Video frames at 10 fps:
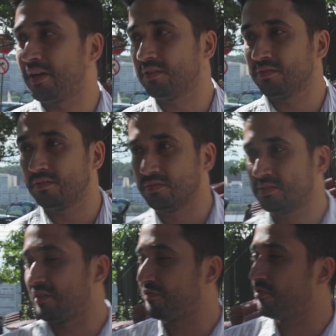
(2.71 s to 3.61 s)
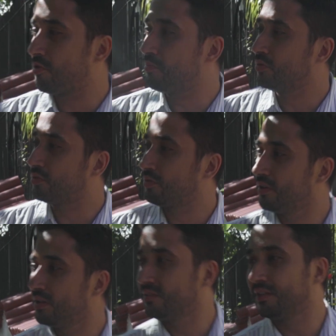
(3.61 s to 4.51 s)
perto do desafio como um
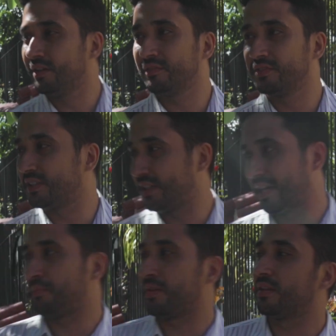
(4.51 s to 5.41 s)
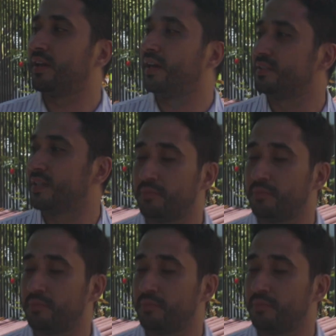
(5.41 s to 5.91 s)
todo, né, você tem capacidade,